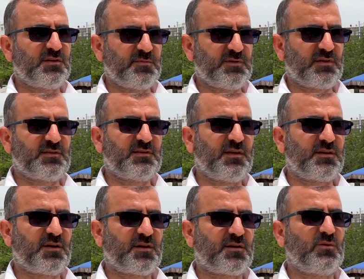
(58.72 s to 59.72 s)
kimsesizler
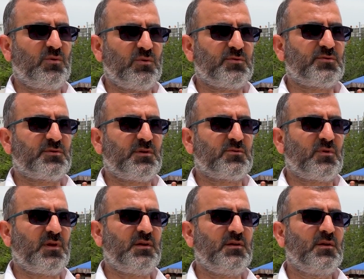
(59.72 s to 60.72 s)
yararına olduğundan
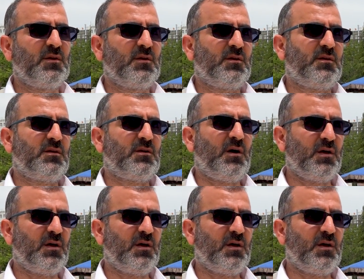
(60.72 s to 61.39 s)
dolayı e,